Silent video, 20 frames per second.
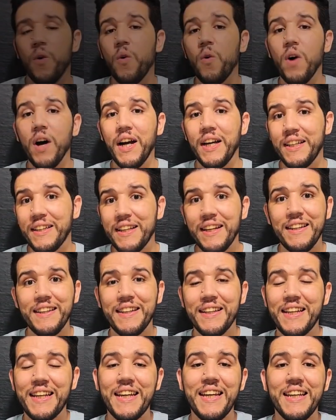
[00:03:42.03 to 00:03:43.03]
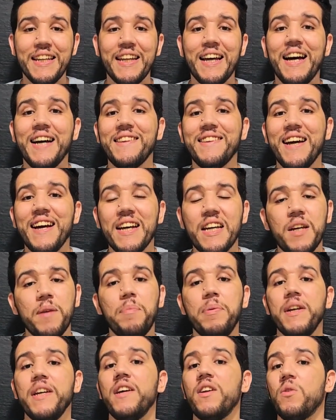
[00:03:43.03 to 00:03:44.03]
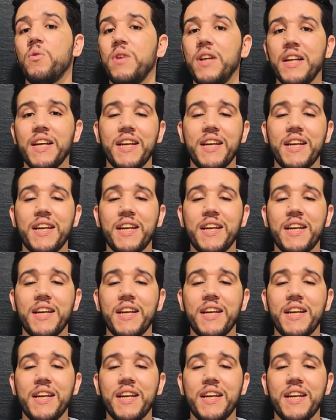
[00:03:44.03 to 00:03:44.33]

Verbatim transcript: وايضا كاين خطا كبير واللي